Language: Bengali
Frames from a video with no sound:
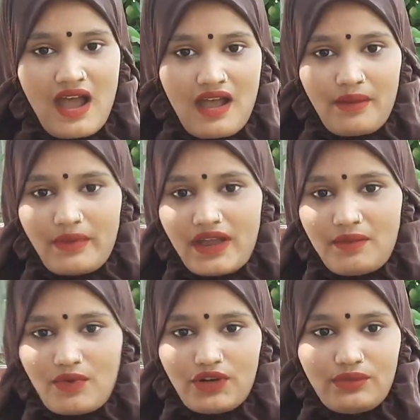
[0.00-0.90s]
হ্যাঁ
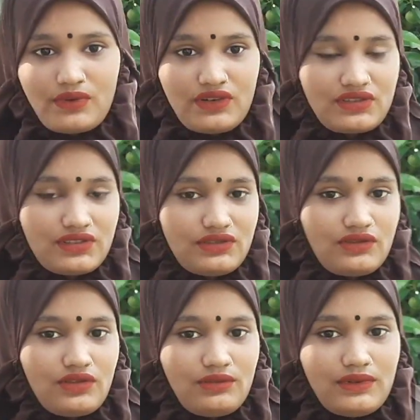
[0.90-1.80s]
ভাই মনের মানুষের
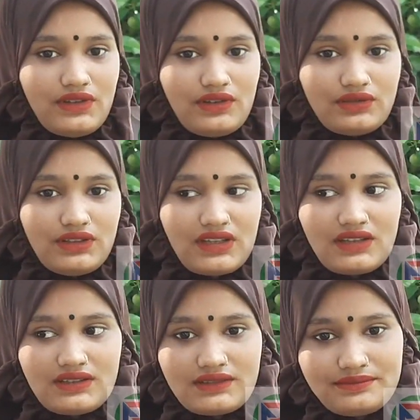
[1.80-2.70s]
জন্য এই ভিডিওতে
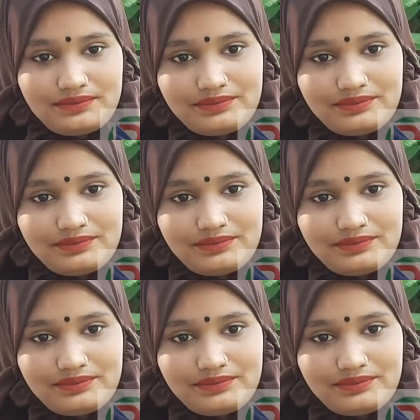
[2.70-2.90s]
আসছি